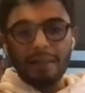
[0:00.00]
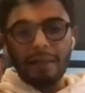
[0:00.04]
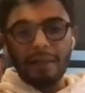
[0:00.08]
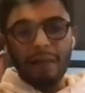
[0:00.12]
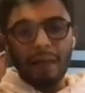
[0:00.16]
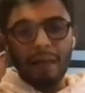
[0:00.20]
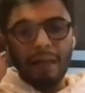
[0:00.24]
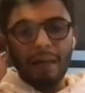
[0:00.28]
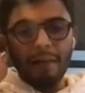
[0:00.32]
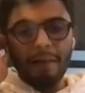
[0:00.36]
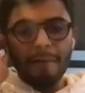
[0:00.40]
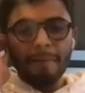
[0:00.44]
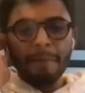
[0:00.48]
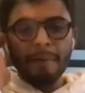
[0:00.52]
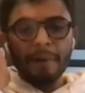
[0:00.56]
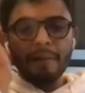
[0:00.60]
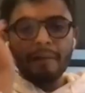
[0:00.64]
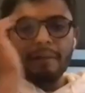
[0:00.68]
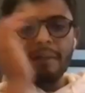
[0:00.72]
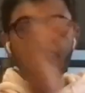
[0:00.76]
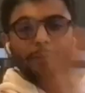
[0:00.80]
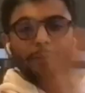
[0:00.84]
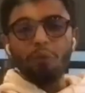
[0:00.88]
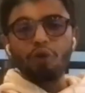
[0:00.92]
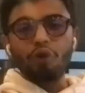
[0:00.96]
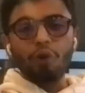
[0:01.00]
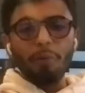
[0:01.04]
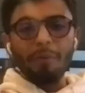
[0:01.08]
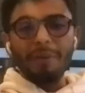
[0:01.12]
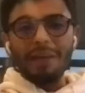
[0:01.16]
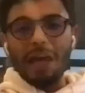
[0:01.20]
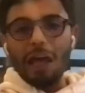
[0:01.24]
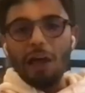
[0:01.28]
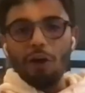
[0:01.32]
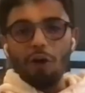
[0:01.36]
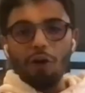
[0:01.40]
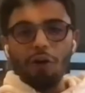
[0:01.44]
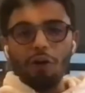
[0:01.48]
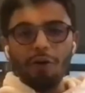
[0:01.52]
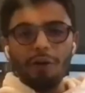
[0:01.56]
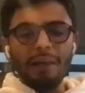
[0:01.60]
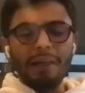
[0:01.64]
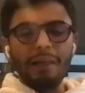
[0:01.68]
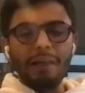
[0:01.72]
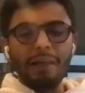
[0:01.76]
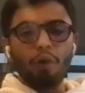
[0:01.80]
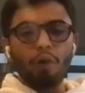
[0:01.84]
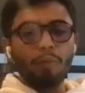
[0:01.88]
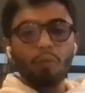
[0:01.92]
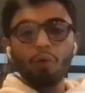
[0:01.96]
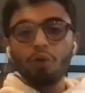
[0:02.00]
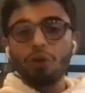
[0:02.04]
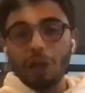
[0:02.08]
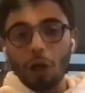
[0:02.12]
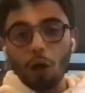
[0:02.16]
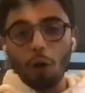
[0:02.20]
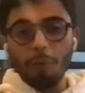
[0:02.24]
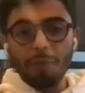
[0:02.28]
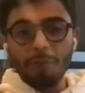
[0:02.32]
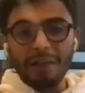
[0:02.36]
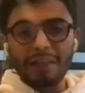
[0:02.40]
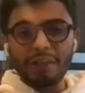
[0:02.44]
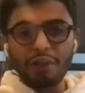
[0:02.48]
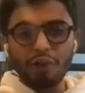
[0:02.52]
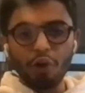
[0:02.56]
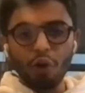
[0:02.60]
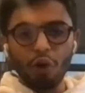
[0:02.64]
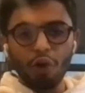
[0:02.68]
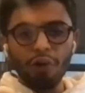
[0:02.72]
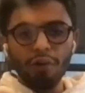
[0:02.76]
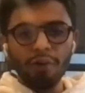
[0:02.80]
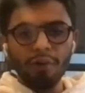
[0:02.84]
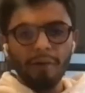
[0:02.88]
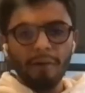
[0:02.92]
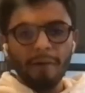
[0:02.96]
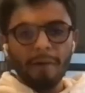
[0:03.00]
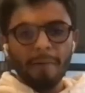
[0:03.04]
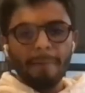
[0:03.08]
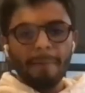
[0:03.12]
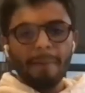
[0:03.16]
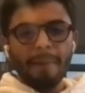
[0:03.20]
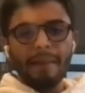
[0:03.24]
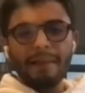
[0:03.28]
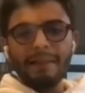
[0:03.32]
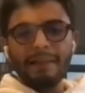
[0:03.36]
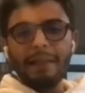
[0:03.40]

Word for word: Así que sin mucho miedo y con mucha convicción